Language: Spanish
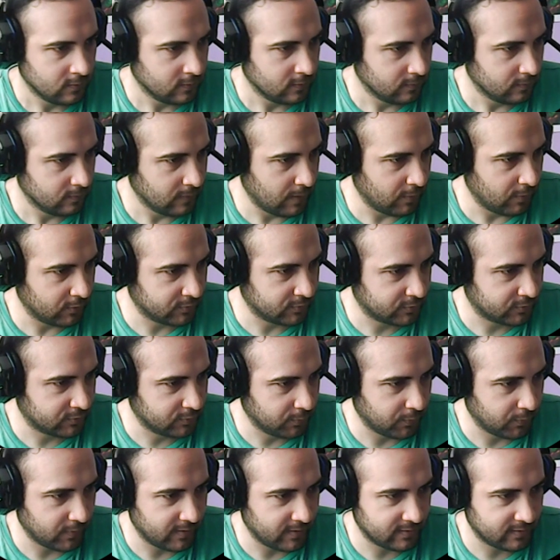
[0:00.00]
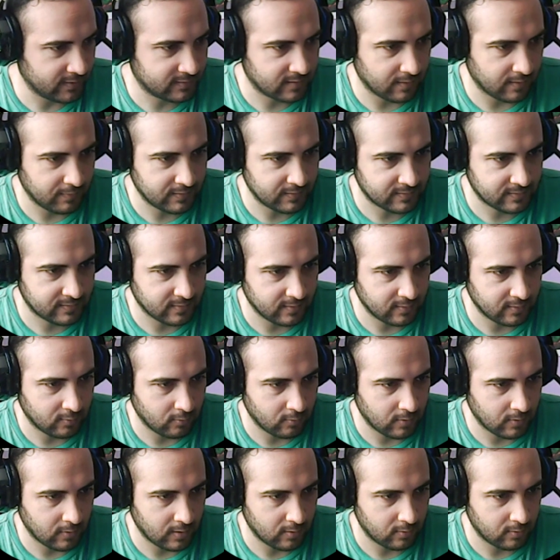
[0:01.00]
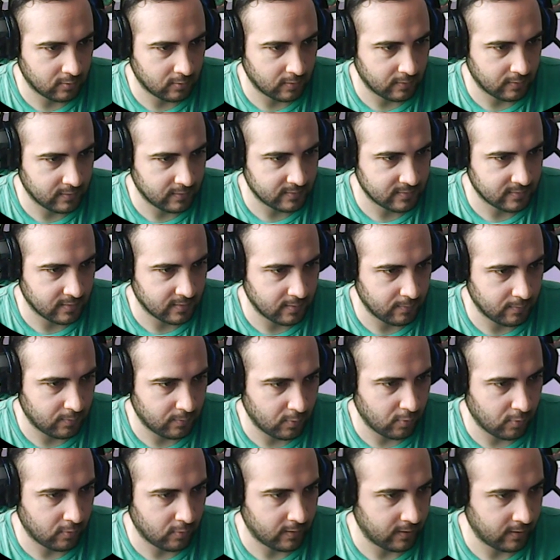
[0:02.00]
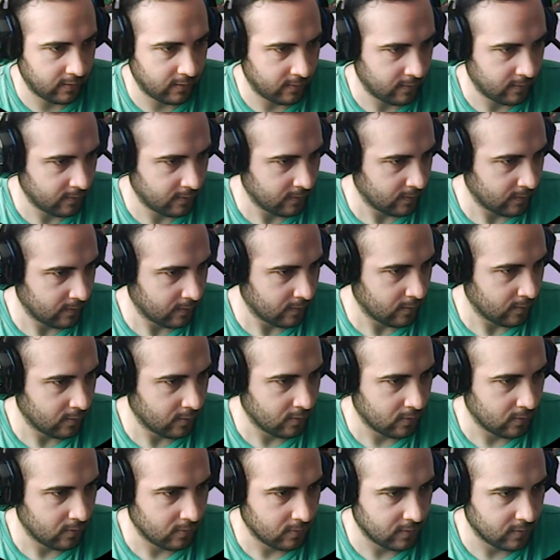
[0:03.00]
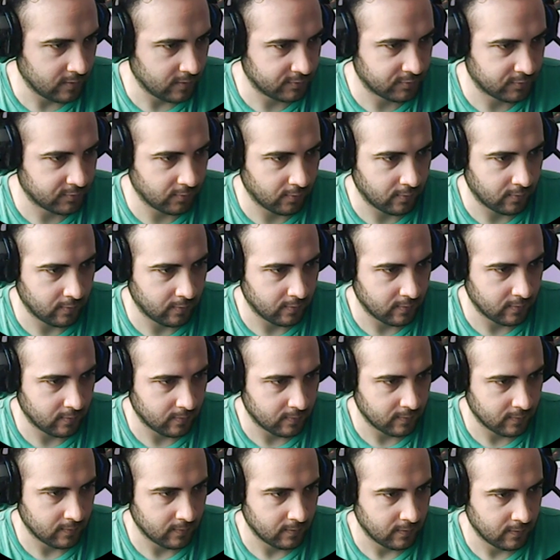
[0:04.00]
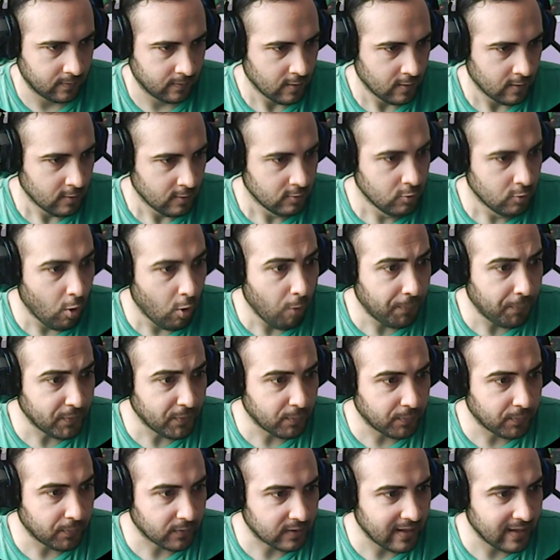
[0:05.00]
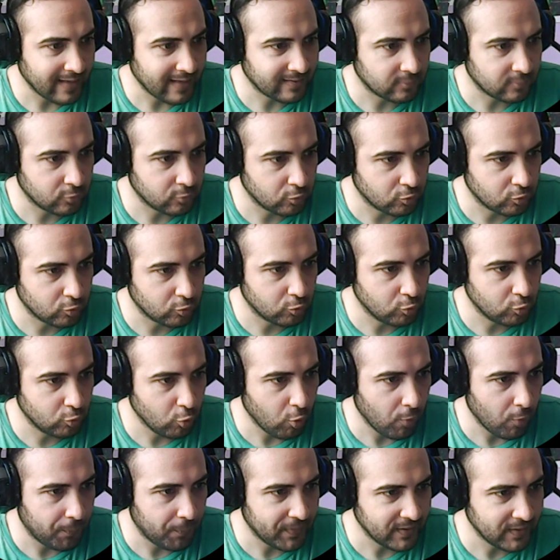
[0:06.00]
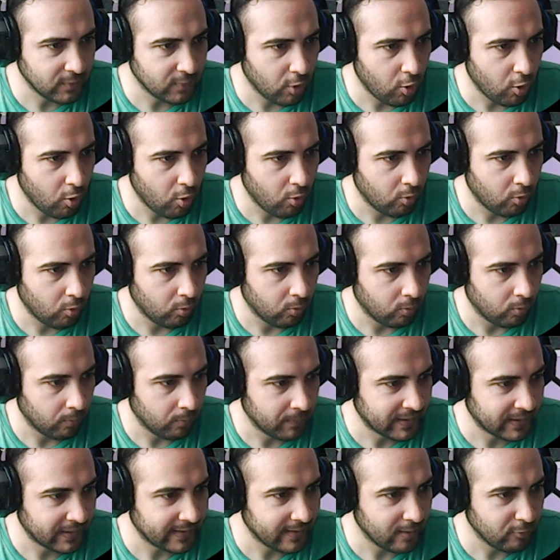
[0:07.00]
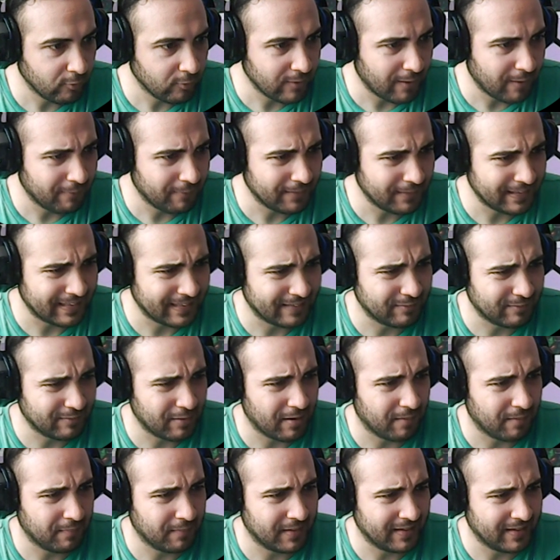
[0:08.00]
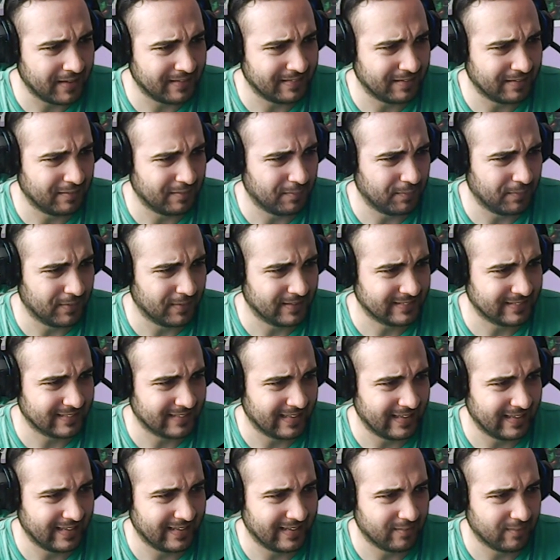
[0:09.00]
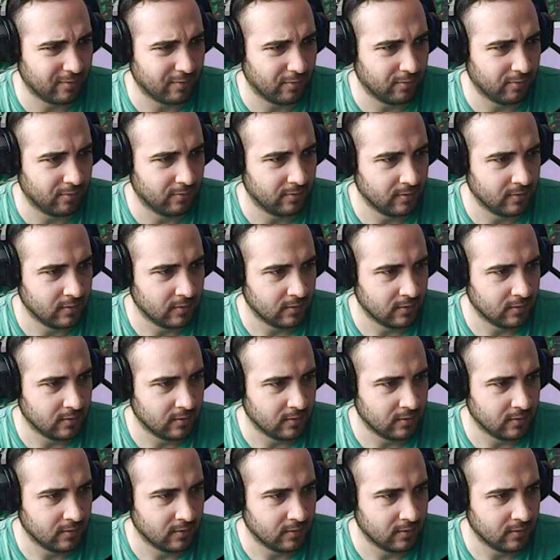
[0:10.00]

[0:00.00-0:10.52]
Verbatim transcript: Vamos, tú puedes, cabeza de cuadro, cabeza de bloque. Eso. ¡No, pero por qué estúpido! Me queda una vida nuevamente, no puede ser, no.